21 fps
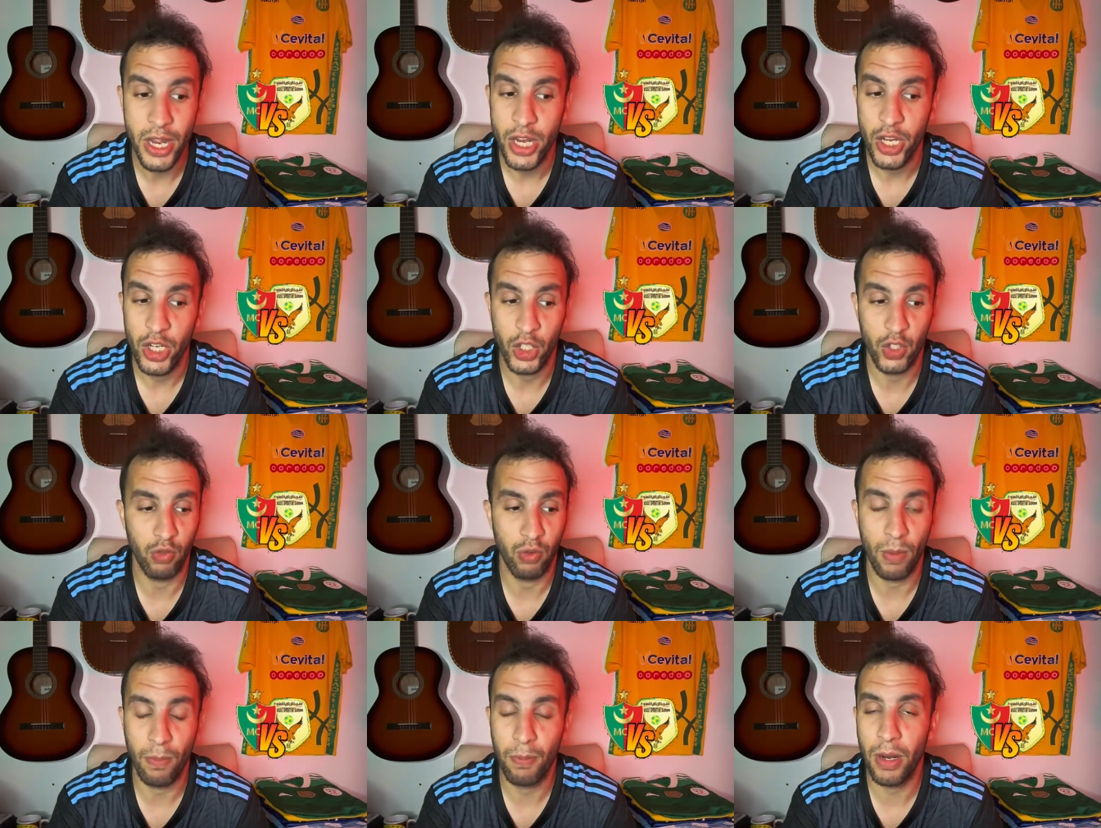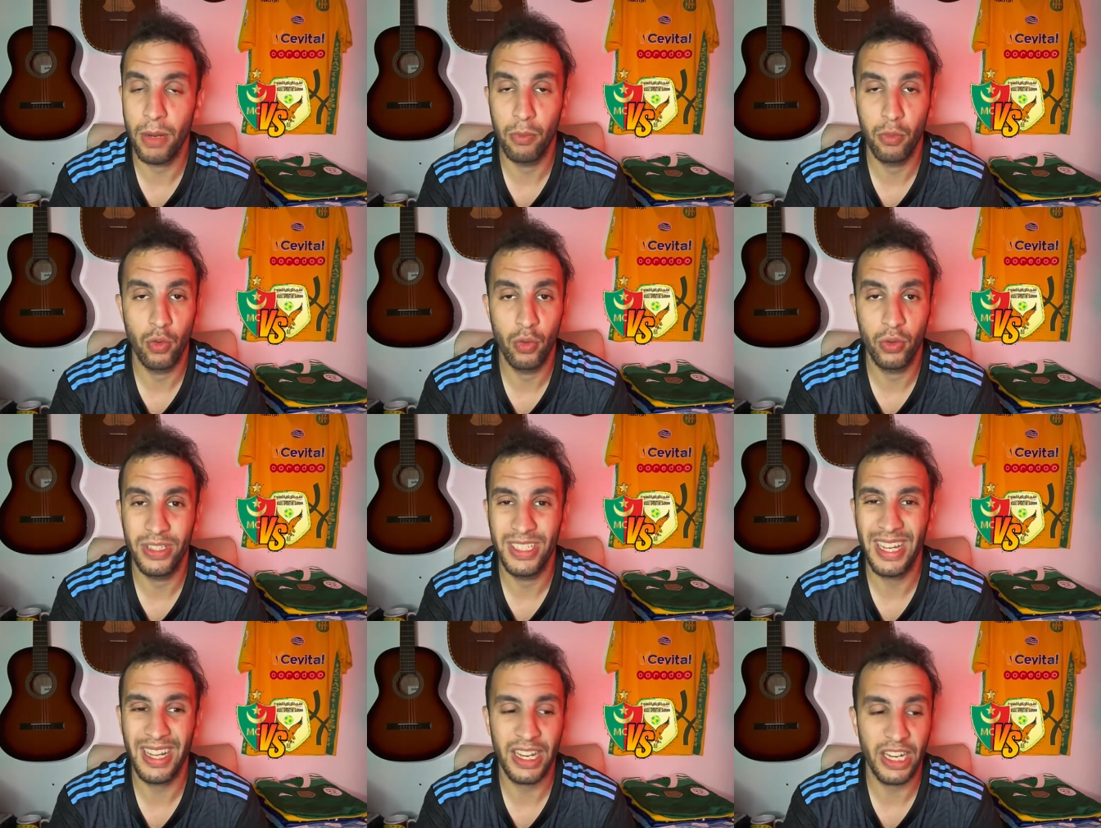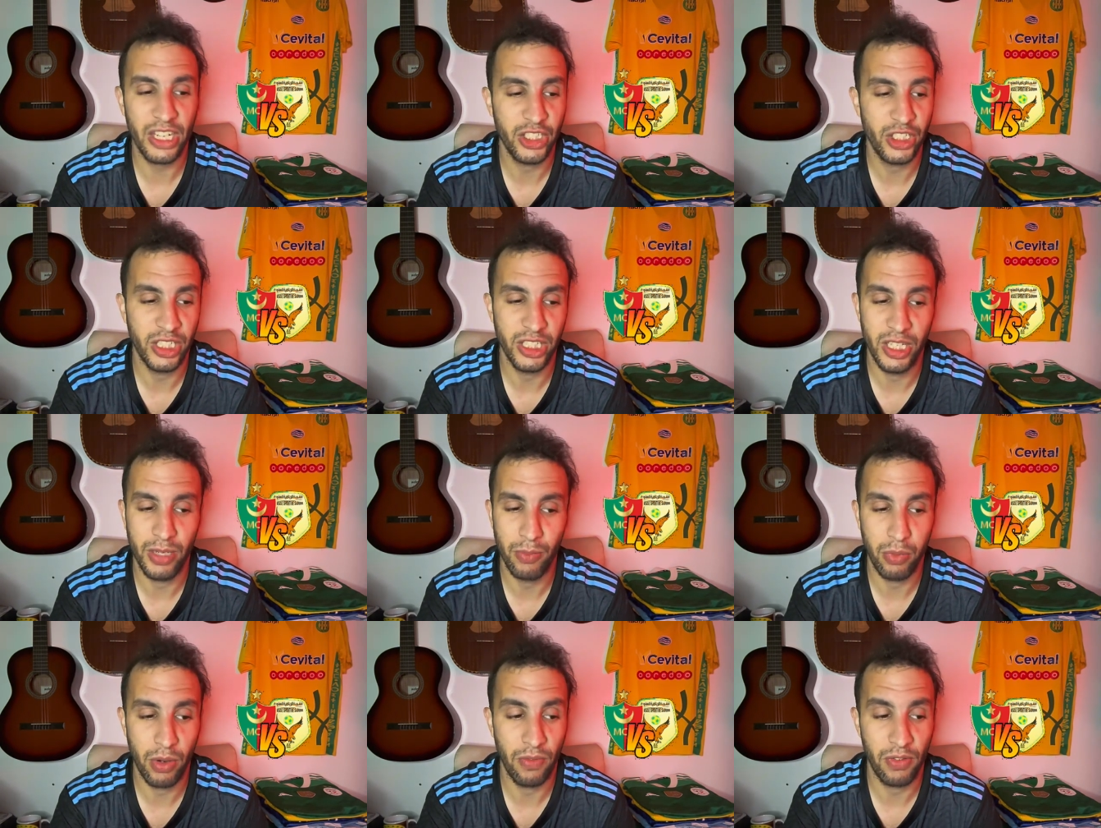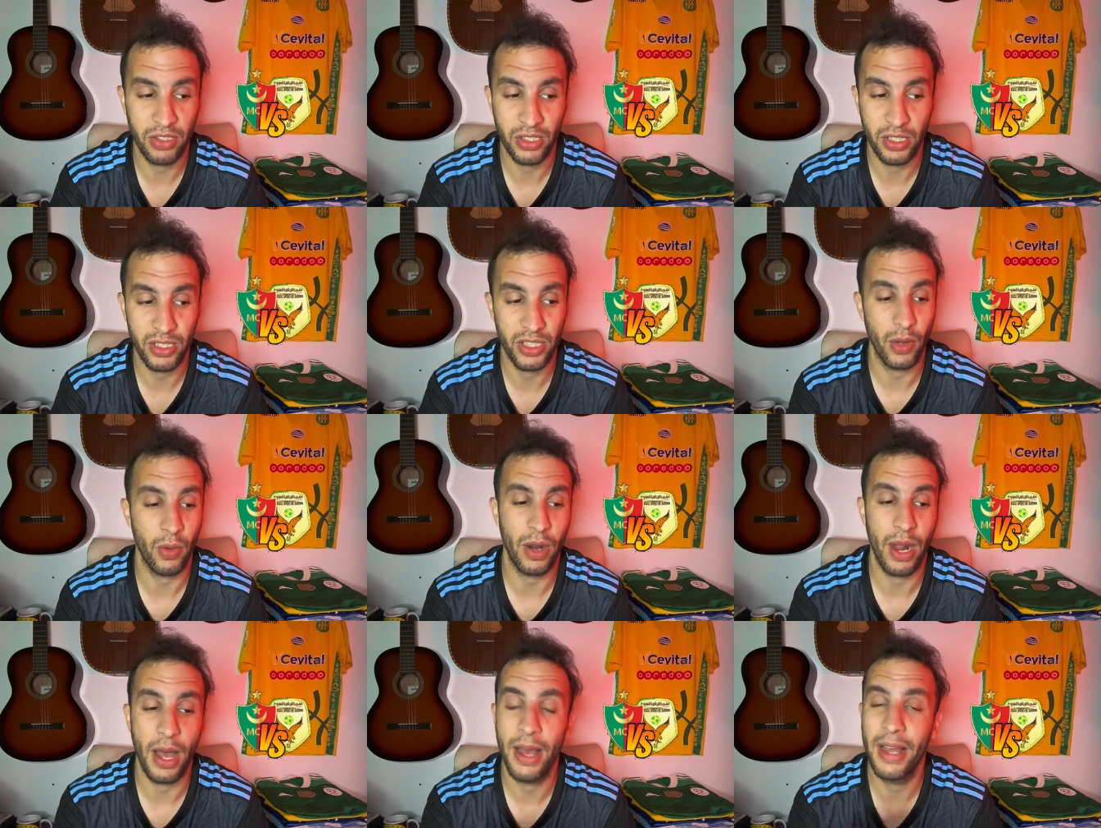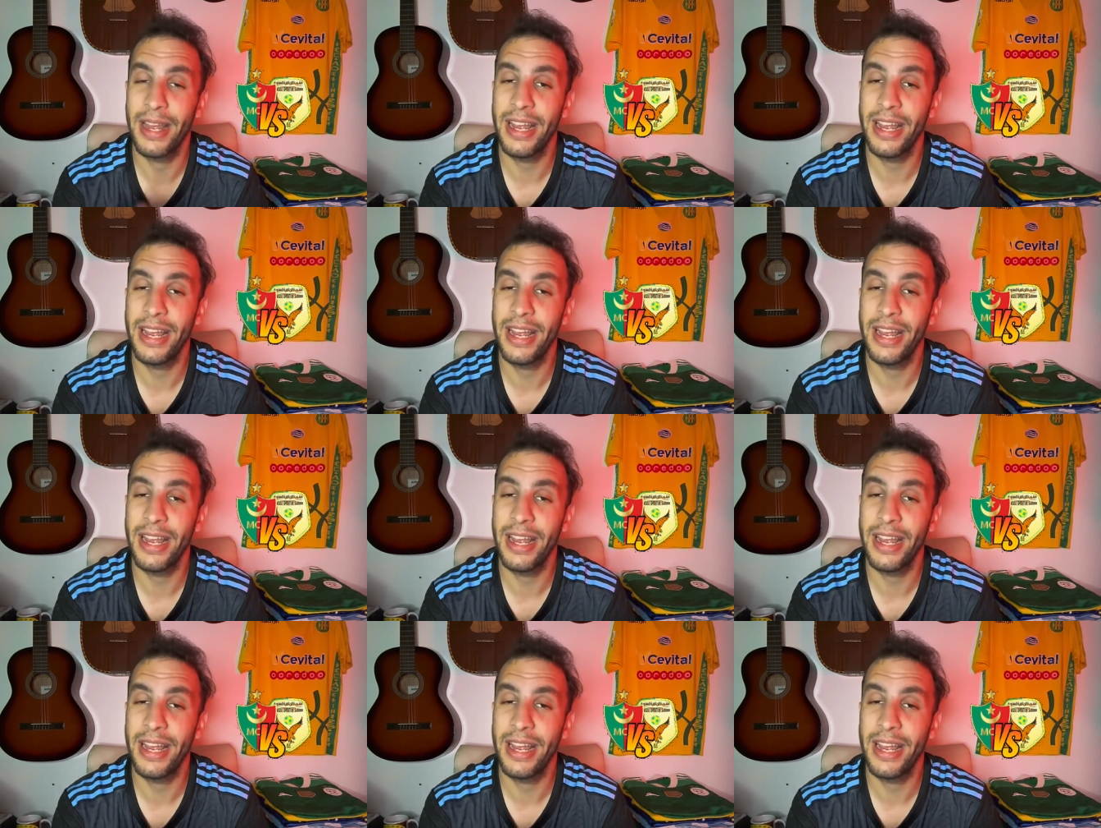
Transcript: Je vois pas le Mouloudia lâcher des points face à Saura.